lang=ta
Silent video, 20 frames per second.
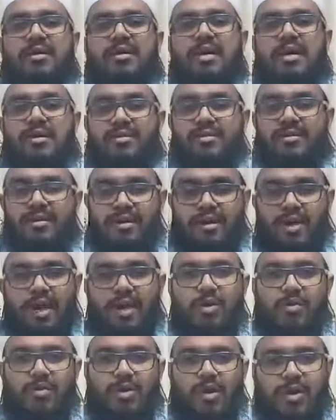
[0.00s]

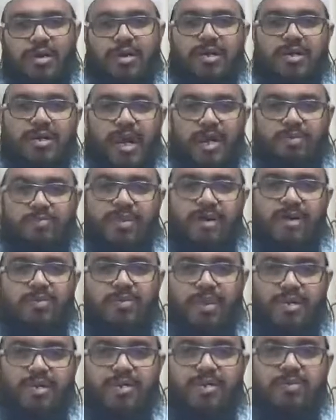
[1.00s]
எழுத்துக்களை உங்களுக்கு
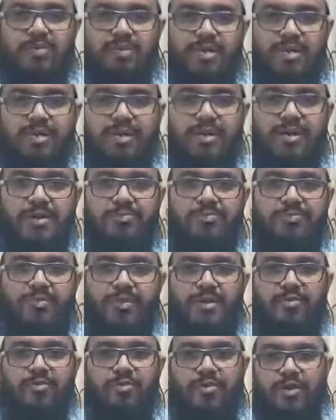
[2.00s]
ஞாபகப்படுத்திவிட்டு
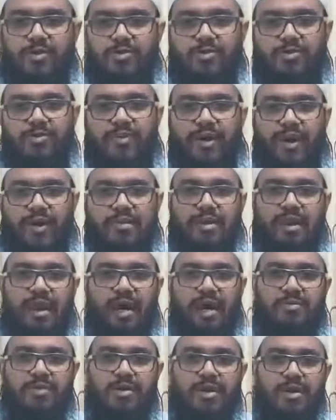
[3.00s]
சூரத்துல்
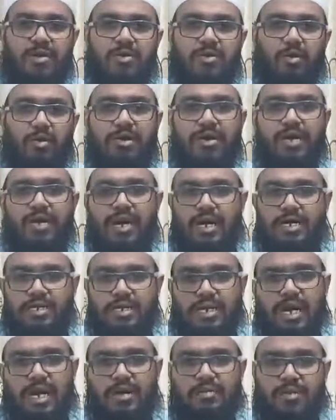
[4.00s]
ஃபாத்திஹாவை ஓதி
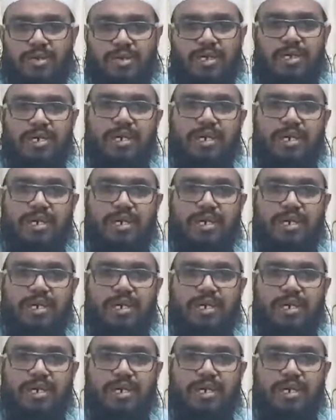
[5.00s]
காட்டலாம் என்று